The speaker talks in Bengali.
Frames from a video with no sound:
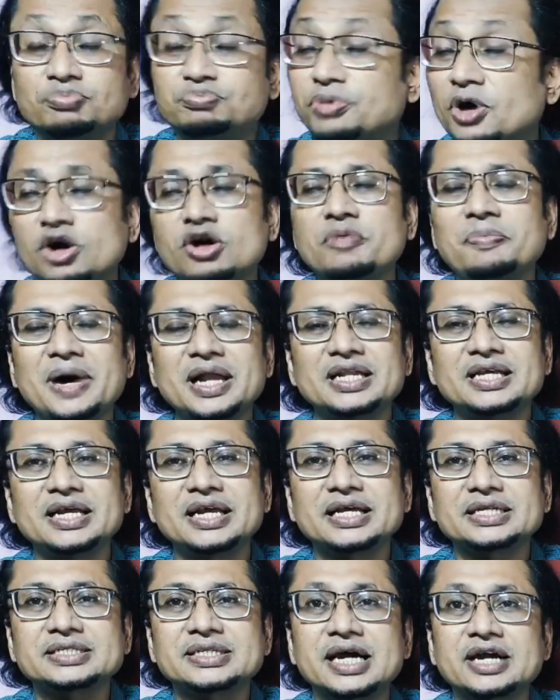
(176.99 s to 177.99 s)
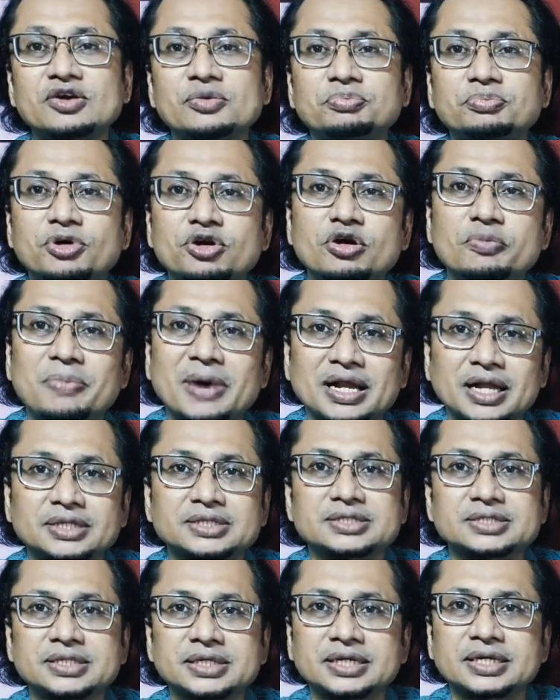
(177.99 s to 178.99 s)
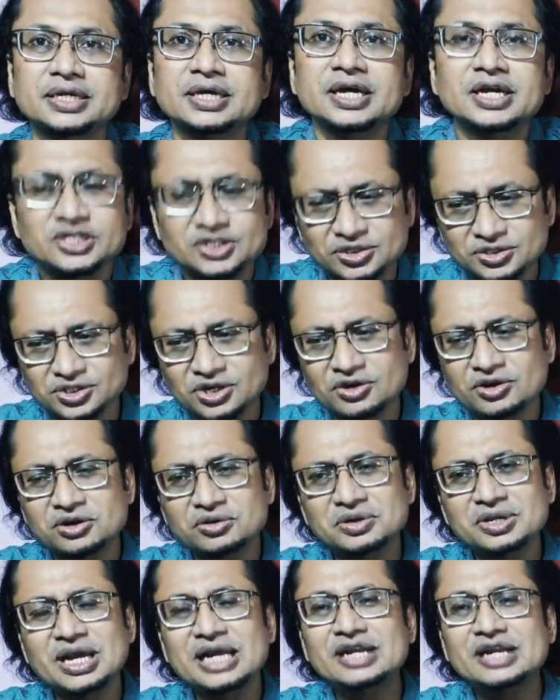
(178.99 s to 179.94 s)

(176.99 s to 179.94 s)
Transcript: বহু পালিয়ে গেছে আরও বহু পালাচ্ছে সো যখন উনি আর